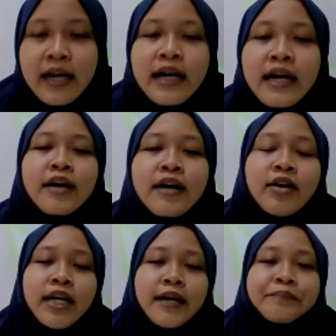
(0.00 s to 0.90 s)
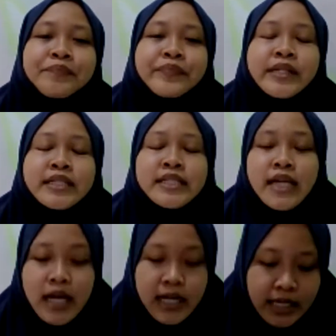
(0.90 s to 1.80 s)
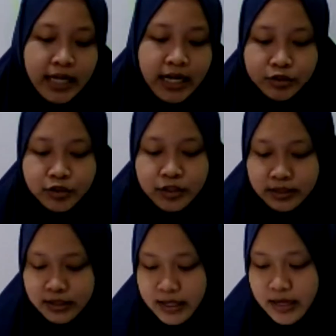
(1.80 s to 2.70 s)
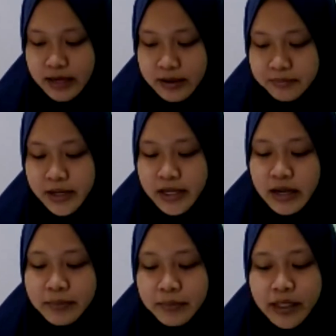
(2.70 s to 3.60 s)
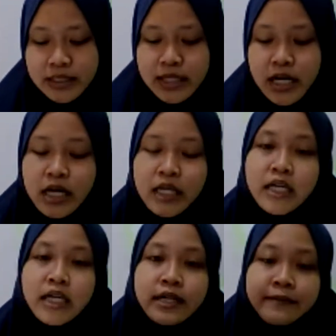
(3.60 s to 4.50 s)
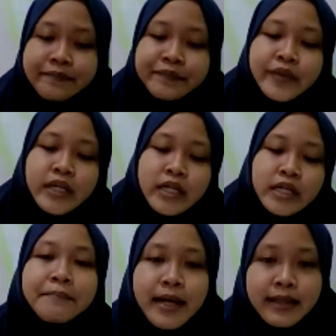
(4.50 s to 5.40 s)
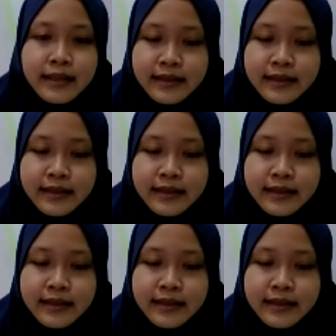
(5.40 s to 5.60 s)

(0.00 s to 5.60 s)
Oke, sekarang kita lanjut ya pada pembelajaran ke keempat.